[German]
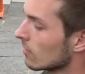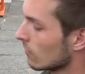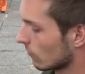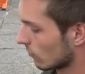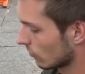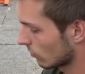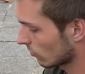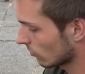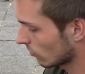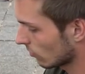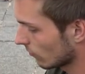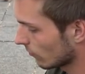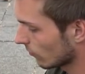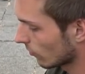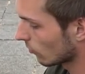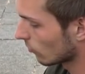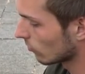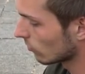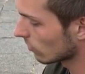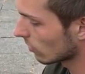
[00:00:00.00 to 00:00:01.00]
Wir könnten auch
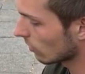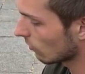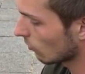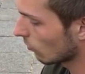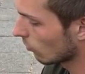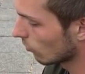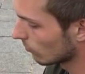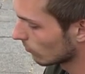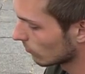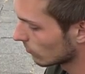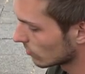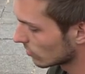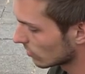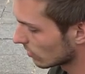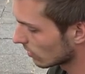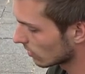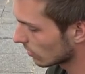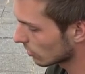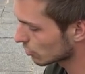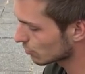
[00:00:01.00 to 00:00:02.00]
von unten nach oben mit
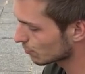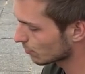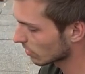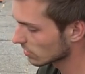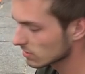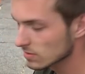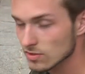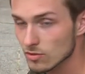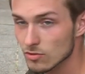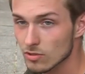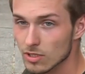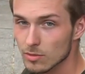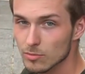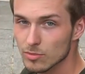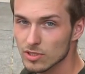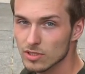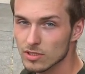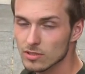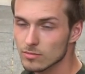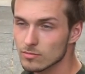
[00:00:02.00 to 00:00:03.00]
einer Spritze oder
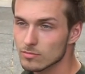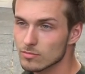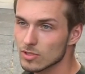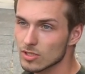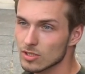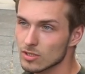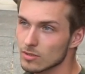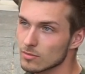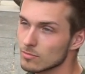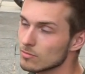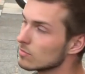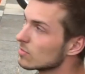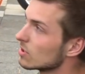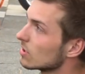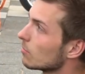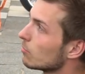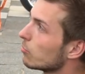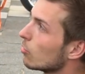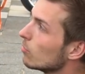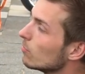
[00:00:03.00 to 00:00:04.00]
mit, einem, äh, mit
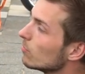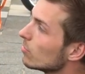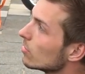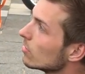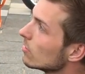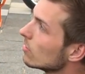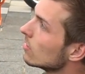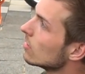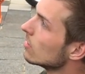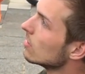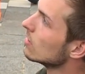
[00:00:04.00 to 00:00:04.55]
einer Pumpe.